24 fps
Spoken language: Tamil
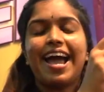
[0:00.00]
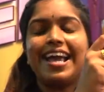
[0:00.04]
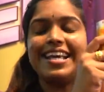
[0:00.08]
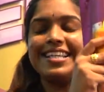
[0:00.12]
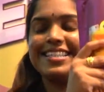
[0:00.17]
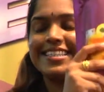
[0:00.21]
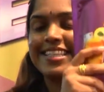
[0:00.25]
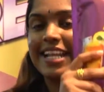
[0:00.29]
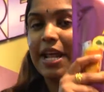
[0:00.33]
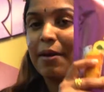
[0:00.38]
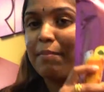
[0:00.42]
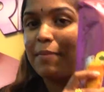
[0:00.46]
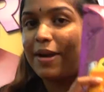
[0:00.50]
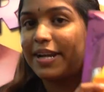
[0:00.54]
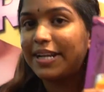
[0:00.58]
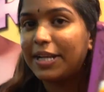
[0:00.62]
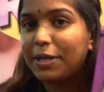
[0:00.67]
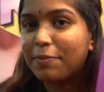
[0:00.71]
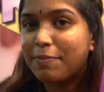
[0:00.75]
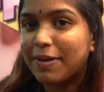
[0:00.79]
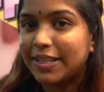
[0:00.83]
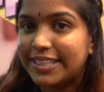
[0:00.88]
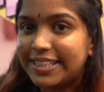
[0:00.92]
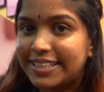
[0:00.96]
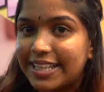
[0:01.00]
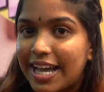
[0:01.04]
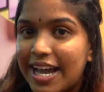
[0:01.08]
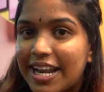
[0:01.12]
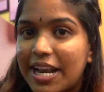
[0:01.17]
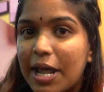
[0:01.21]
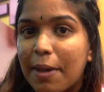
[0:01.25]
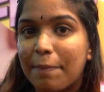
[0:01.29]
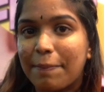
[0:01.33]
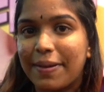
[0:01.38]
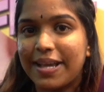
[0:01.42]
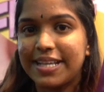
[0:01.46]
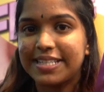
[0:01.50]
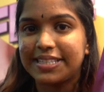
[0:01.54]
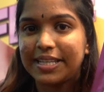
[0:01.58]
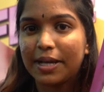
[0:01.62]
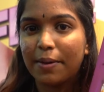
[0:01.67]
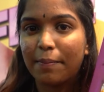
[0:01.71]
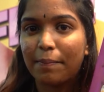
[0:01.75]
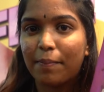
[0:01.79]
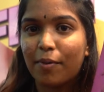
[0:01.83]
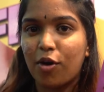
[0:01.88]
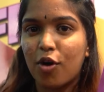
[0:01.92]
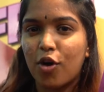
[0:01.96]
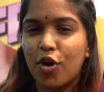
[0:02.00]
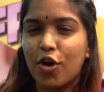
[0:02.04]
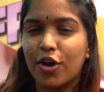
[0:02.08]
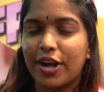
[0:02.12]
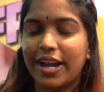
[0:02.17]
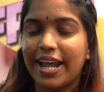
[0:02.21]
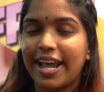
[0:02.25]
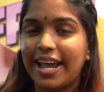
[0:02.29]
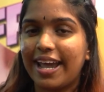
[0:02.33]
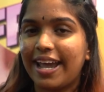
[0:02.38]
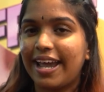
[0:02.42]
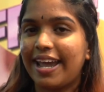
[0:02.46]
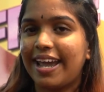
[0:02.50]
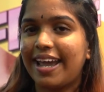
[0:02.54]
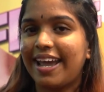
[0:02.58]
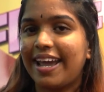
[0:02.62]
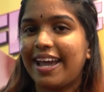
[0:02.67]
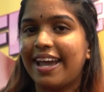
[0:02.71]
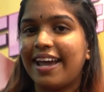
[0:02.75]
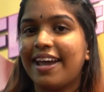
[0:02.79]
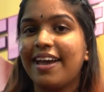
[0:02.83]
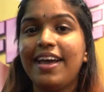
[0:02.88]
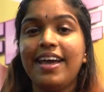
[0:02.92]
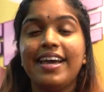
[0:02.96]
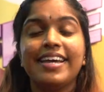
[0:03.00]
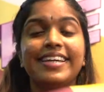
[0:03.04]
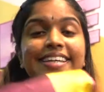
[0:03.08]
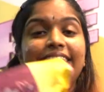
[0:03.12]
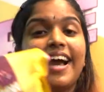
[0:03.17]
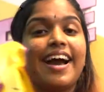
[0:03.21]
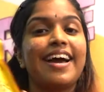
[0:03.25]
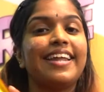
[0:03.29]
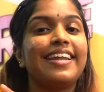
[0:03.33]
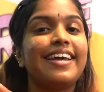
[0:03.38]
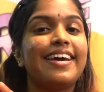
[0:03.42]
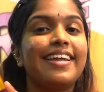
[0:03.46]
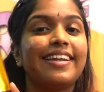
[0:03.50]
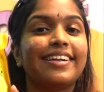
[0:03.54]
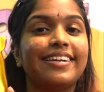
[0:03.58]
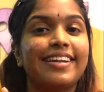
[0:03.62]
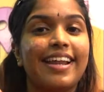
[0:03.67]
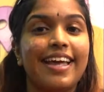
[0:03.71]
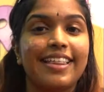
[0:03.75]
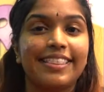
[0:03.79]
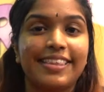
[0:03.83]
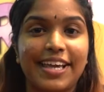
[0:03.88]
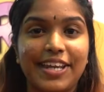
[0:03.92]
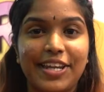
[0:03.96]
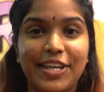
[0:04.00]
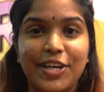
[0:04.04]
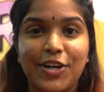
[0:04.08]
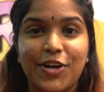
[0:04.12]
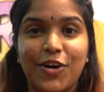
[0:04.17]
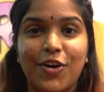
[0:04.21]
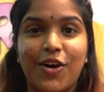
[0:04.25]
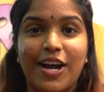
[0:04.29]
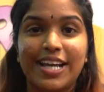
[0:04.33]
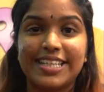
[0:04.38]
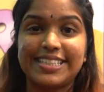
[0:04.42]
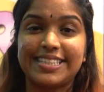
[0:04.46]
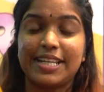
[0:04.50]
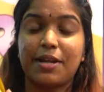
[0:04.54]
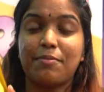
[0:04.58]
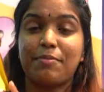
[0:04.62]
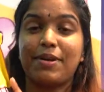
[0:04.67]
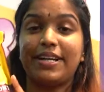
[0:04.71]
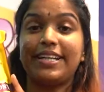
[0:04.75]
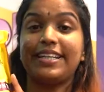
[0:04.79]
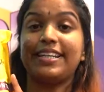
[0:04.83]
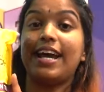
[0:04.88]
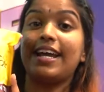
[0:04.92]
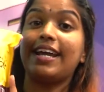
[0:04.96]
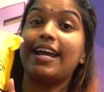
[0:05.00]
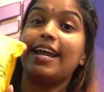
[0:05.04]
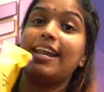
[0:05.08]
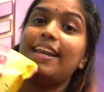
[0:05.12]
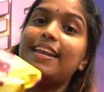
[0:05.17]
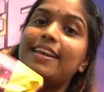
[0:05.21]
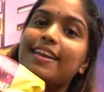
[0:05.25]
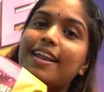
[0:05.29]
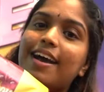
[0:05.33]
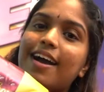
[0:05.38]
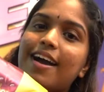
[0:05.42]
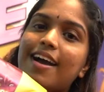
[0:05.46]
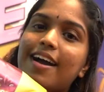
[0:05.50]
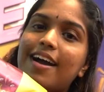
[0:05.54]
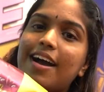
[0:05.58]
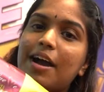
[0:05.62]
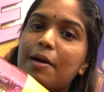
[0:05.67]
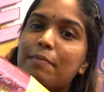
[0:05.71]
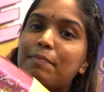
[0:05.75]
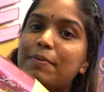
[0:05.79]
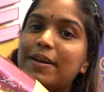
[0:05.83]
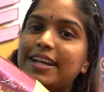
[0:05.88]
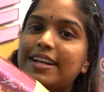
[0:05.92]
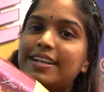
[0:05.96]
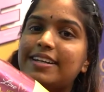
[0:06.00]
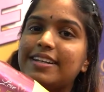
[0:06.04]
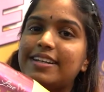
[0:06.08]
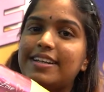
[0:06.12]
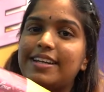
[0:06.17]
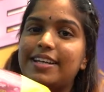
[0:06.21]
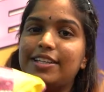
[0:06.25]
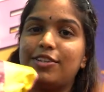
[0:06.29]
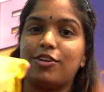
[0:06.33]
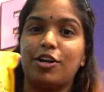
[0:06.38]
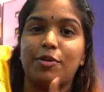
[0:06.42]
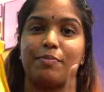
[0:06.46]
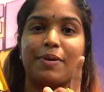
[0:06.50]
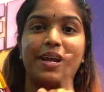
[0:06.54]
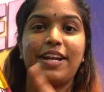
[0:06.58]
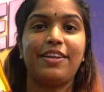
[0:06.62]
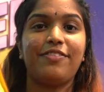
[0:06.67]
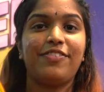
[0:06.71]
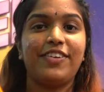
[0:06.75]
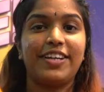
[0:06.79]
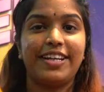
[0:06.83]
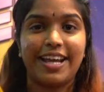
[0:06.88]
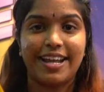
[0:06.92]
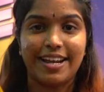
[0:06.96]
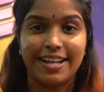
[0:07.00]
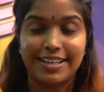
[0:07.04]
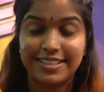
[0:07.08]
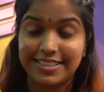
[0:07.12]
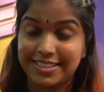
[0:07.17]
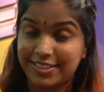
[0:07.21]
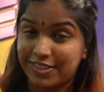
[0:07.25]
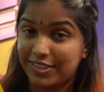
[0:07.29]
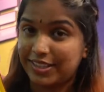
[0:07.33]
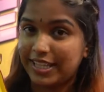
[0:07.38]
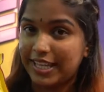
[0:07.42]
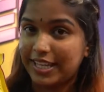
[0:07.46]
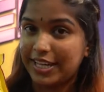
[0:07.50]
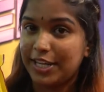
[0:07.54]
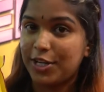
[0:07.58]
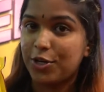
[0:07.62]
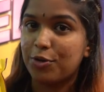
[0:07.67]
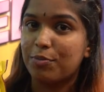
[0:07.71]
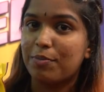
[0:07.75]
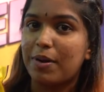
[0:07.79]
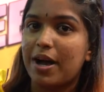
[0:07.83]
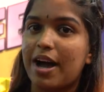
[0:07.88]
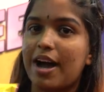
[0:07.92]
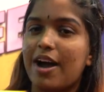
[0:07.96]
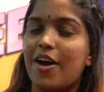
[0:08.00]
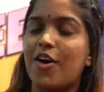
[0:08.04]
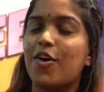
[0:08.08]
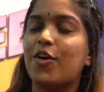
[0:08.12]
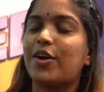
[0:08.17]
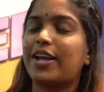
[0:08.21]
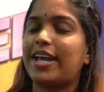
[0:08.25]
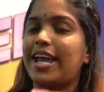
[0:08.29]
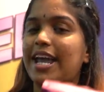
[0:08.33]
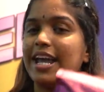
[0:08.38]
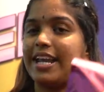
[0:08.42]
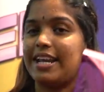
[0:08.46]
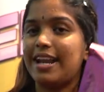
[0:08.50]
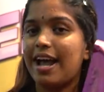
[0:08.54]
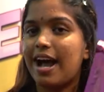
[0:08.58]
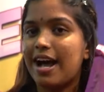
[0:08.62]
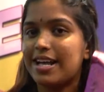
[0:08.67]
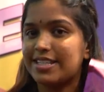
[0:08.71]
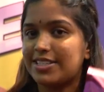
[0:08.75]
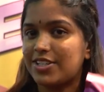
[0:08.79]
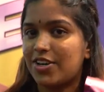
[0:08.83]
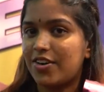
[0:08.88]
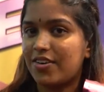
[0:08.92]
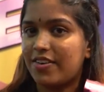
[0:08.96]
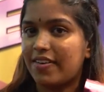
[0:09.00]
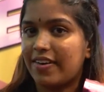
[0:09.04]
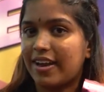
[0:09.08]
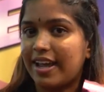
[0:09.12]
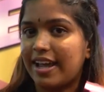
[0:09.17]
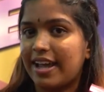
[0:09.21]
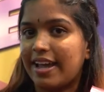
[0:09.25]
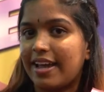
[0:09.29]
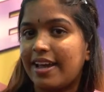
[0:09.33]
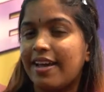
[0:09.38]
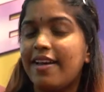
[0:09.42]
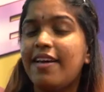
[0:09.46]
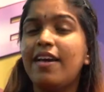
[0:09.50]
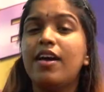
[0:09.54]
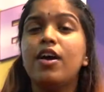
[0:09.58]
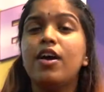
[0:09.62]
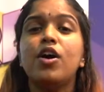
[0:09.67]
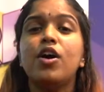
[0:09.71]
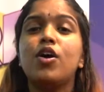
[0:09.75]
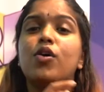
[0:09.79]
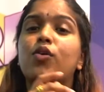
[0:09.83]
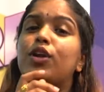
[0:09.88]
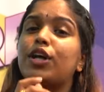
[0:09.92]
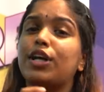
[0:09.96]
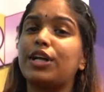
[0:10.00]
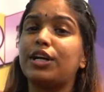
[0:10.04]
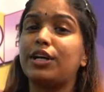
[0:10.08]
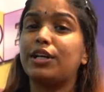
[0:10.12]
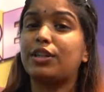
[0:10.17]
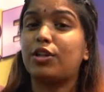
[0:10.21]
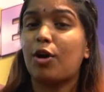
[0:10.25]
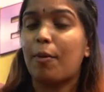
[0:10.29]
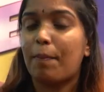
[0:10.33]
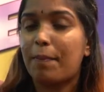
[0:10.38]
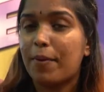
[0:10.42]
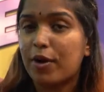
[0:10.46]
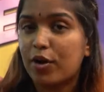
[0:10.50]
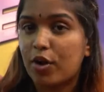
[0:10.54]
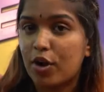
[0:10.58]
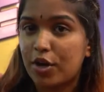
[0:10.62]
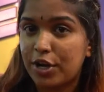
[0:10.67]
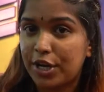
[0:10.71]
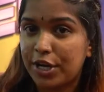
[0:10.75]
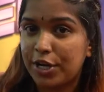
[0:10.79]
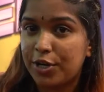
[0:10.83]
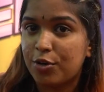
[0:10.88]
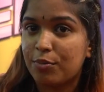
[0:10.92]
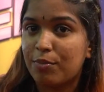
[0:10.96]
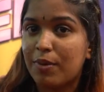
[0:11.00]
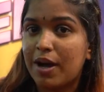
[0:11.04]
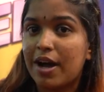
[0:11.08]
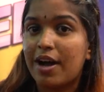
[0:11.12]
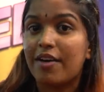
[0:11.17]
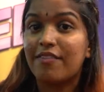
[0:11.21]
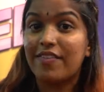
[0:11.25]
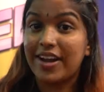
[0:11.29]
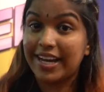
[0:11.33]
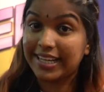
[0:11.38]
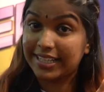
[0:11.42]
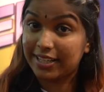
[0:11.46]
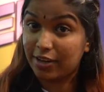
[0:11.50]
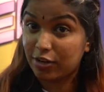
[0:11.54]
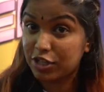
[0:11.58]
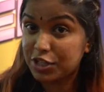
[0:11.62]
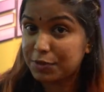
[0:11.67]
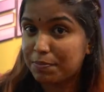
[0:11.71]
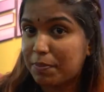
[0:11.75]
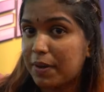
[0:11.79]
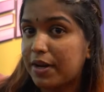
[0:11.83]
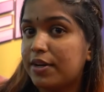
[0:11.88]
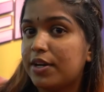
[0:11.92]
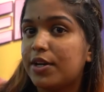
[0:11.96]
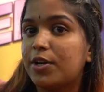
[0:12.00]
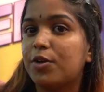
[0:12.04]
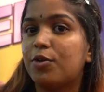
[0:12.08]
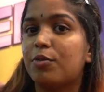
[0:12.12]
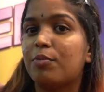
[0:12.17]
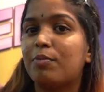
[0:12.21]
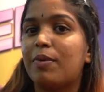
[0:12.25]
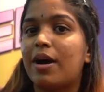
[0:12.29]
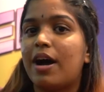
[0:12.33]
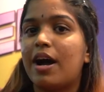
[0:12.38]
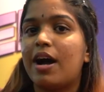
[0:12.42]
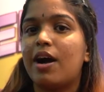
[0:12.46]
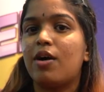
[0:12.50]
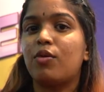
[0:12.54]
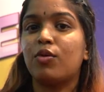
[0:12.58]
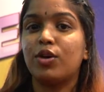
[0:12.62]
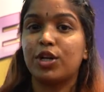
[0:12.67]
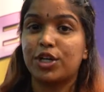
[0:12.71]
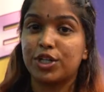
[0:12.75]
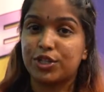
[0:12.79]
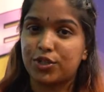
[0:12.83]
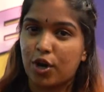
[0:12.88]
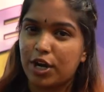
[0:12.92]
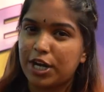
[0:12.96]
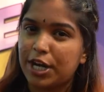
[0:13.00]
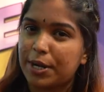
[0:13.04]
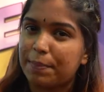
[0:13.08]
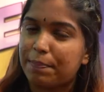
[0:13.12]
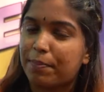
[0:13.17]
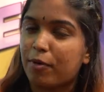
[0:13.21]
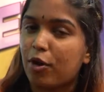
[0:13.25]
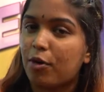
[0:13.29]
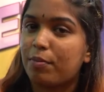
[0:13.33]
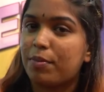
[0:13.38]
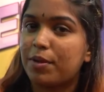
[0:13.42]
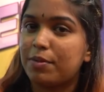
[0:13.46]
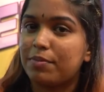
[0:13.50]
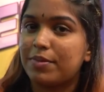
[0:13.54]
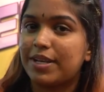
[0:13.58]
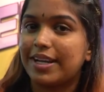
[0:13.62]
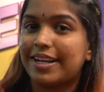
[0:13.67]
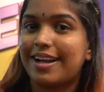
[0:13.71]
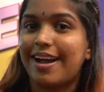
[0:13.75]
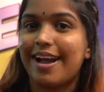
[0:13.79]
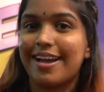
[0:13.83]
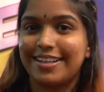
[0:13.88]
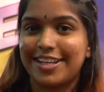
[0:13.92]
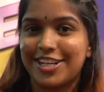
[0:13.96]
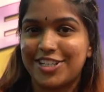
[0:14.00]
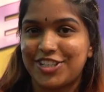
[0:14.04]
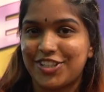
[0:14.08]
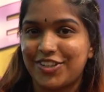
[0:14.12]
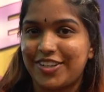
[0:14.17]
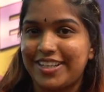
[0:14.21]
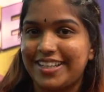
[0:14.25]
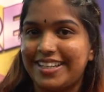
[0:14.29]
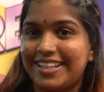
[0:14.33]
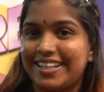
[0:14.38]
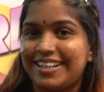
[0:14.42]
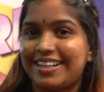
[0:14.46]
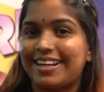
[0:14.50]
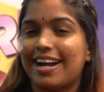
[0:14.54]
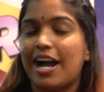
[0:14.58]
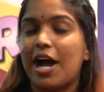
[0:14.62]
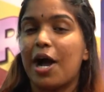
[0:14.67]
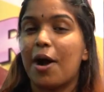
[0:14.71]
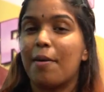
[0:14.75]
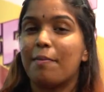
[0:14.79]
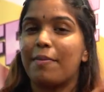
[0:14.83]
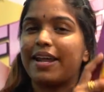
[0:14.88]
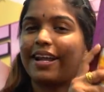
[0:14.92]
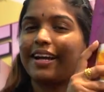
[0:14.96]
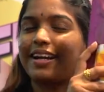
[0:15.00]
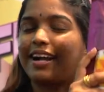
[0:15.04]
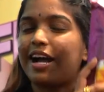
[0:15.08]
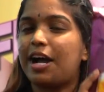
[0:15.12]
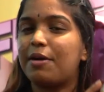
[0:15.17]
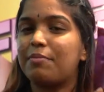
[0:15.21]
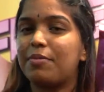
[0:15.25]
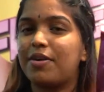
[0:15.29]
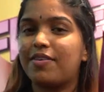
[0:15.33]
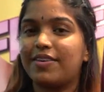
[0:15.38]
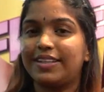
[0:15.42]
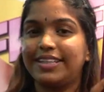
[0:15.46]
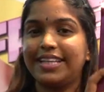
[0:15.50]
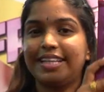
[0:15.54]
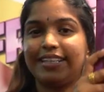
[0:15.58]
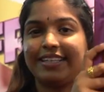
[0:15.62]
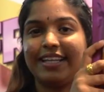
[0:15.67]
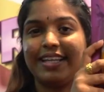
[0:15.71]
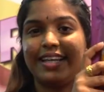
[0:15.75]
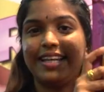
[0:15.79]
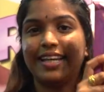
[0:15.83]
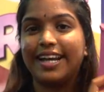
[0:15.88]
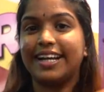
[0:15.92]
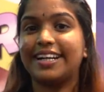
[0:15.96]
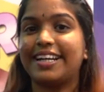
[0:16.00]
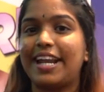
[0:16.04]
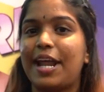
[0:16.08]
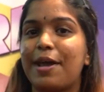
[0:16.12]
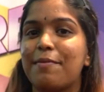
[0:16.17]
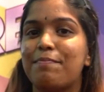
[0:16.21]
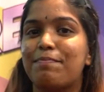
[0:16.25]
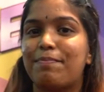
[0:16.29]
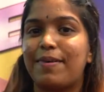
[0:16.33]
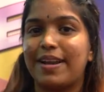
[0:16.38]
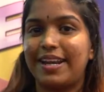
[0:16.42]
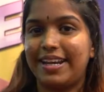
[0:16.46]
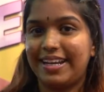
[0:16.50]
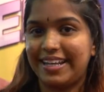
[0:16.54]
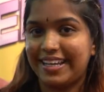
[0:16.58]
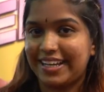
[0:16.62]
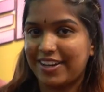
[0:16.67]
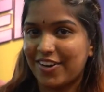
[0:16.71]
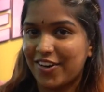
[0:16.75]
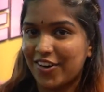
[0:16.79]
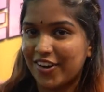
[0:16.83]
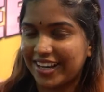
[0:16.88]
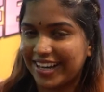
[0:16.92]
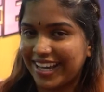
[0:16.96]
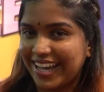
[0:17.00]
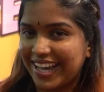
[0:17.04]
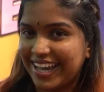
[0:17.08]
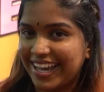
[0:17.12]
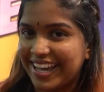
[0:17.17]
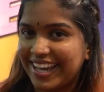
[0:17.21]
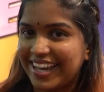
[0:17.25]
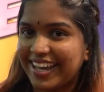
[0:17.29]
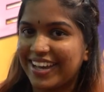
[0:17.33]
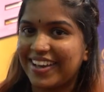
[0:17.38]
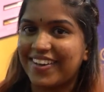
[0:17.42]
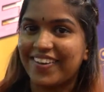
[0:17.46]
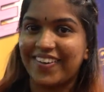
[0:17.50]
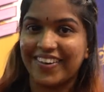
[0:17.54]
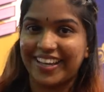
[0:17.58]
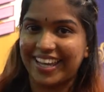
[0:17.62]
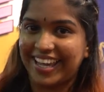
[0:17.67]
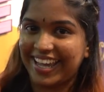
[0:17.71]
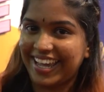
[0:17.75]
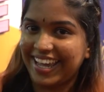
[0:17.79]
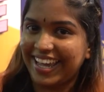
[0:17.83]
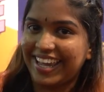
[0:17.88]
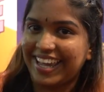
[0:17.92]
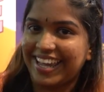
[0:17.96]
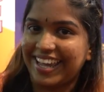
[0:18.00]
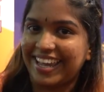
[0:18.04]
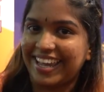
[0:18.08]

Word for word: ஐஸ் லெமன் டீ பற்றி தான் நான் பேச போகிறேன் யார் யாருக்கெல்லாம் தெரியும் ஐஸ் லெமன் டீனா என்ன அப்படின்ட்டு இதோட பெனிஃபிட் யாராச்சுக்கும் தெரியுமா ஓகே நான் சொல்கிறேன் தேவை உங்களுக்கு தொப்பை குறையணுமா வெயிட் லாஸ் பண்ணணுமா உங்களுக்கு டாய்லெட் ப்ராப்ளம் இருக்கா ஏதாச்சும் இருக்கா மறக்காமல் வந்து இதை நீங்கள் கிராப் பண்ணிக்கோங்க ஓகே